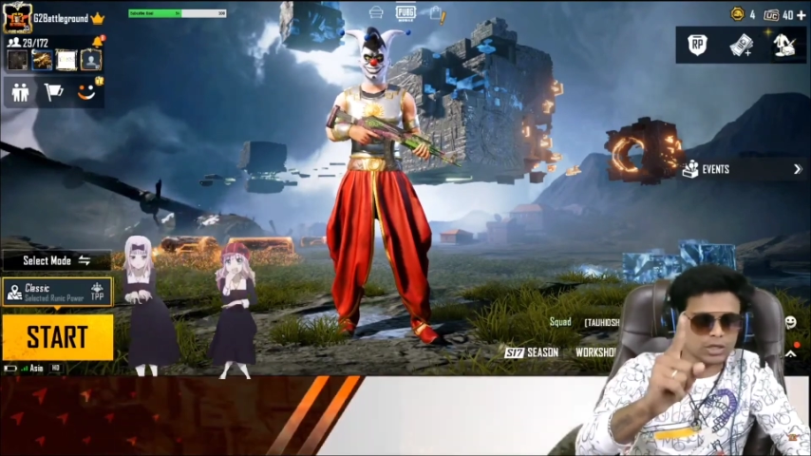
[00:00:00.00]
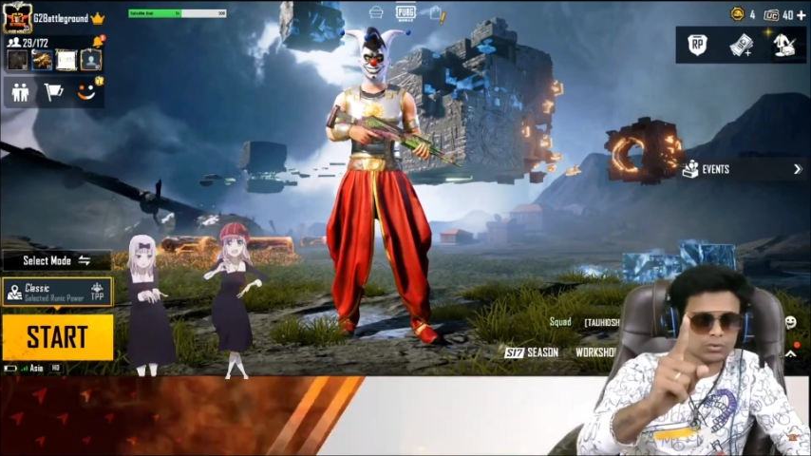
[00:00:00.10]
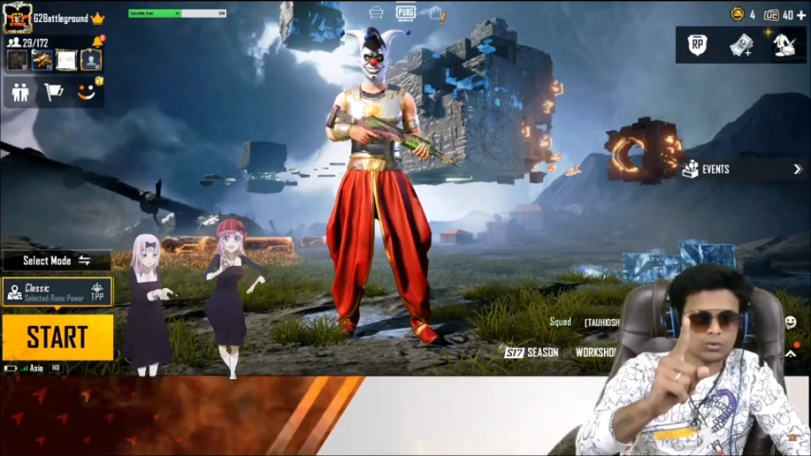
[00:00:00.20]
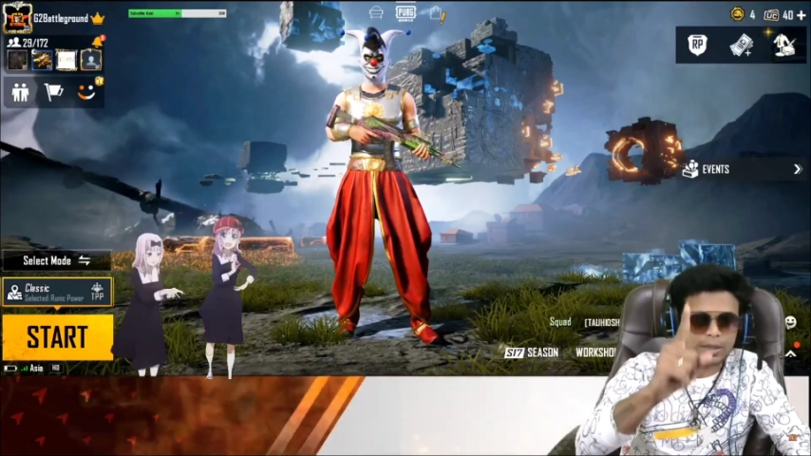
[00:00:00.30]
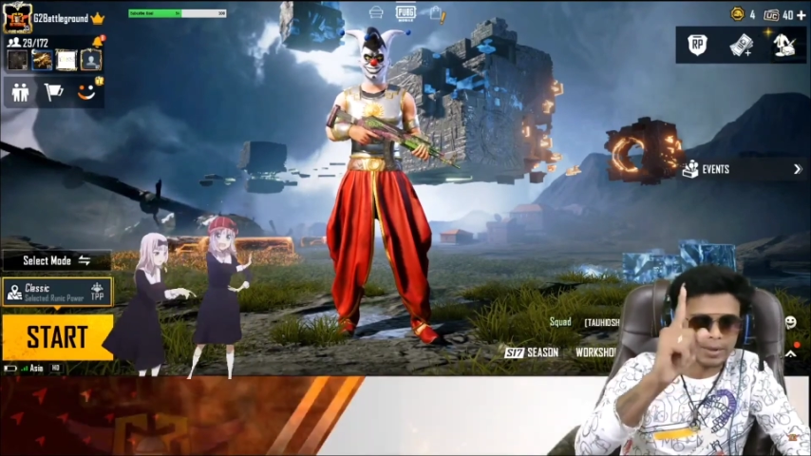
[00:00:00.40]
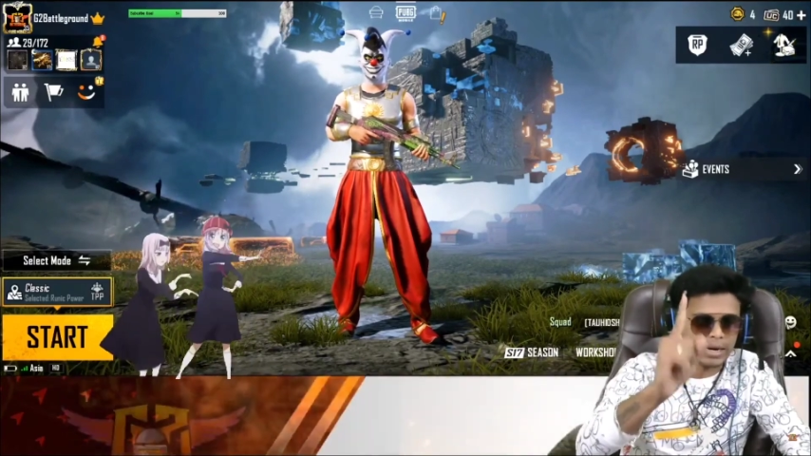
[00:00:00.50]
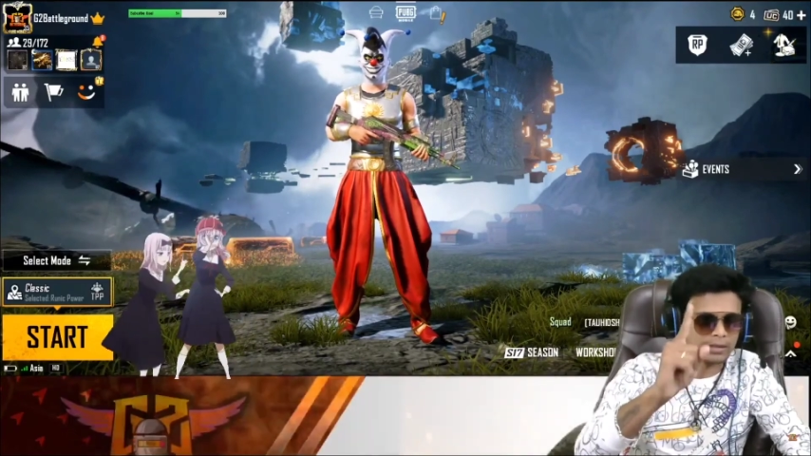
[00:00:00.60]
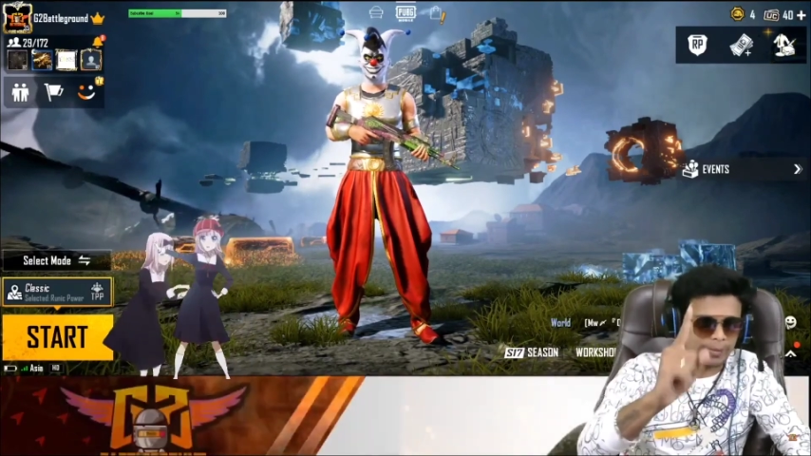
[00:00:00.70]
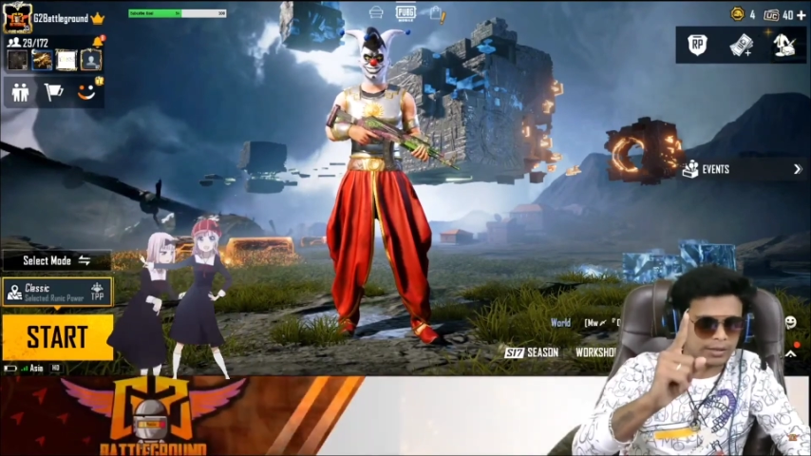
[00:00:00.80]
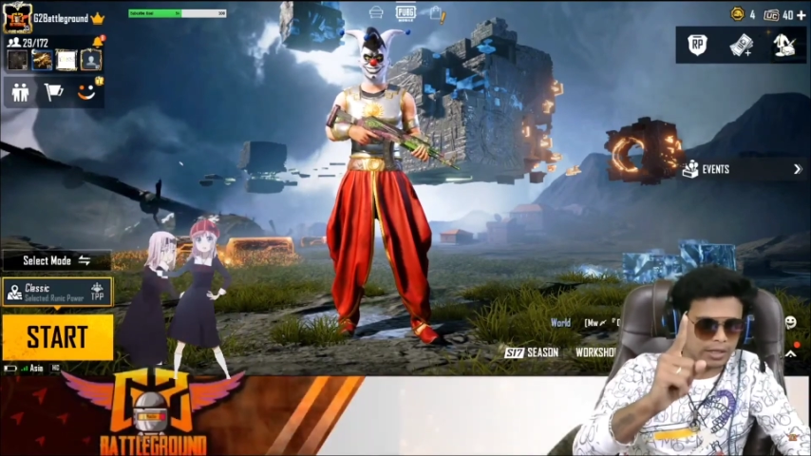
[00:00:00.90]
చేసుకుంటే మీకు
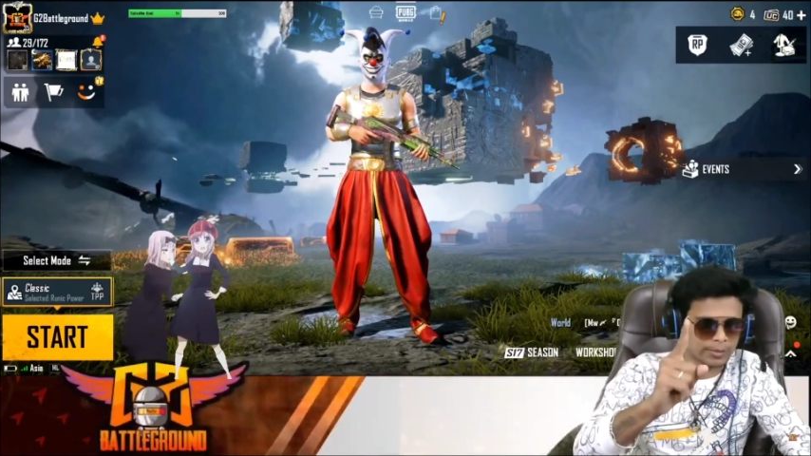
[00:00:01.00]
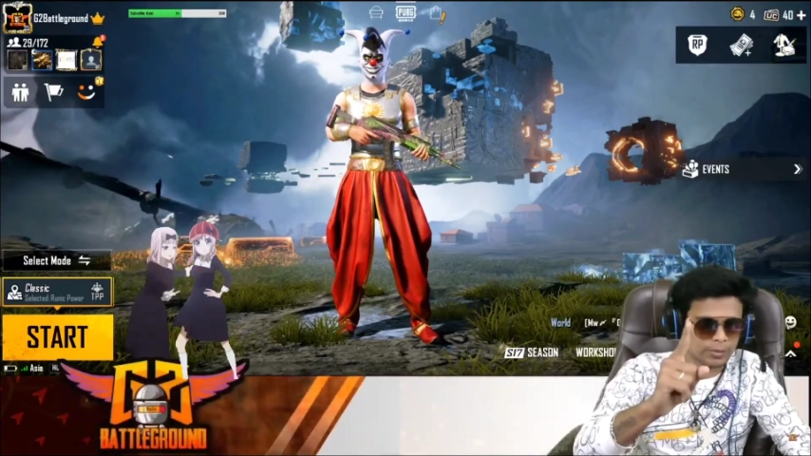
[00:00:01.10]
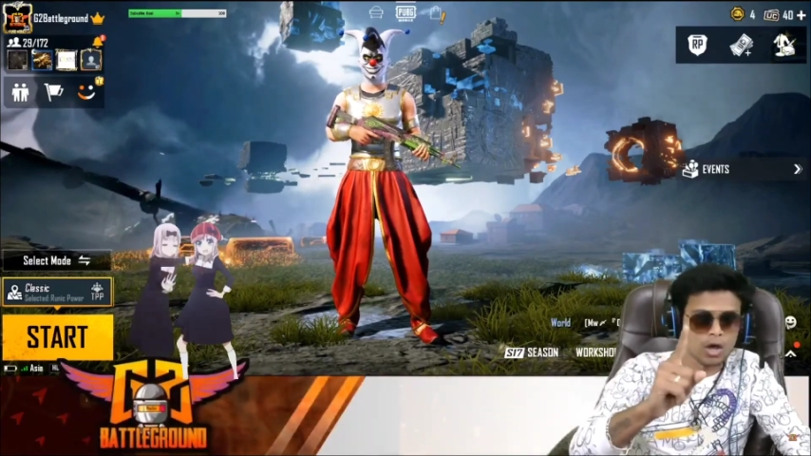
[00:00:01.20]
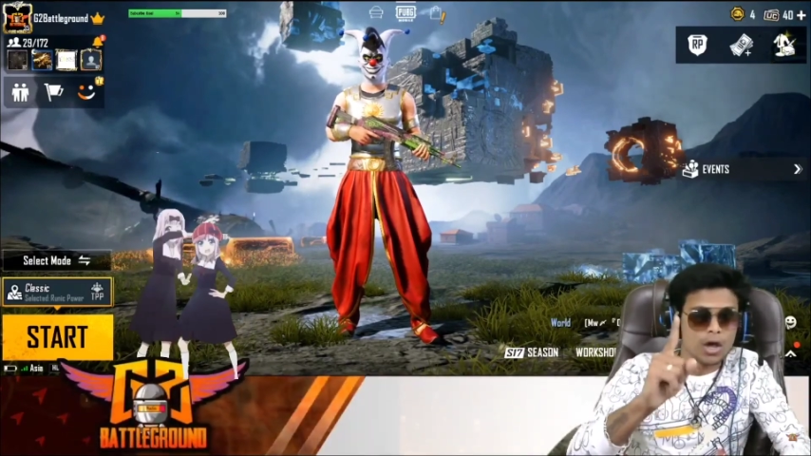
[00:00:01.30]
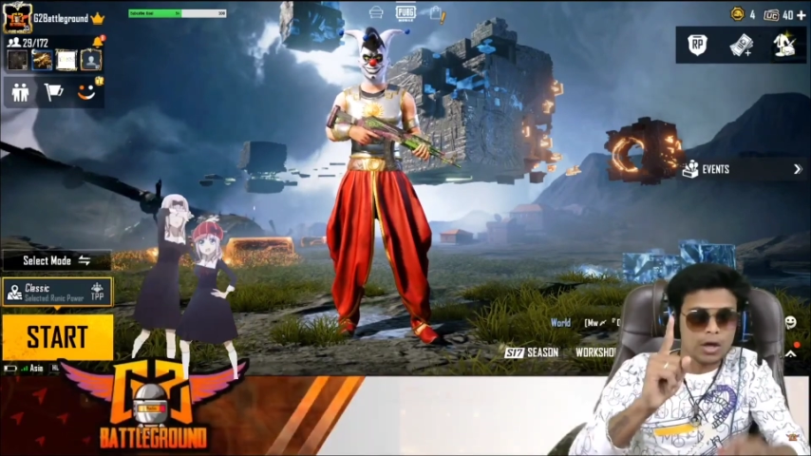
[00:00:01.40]
అర్థమవుతుంది బ్రో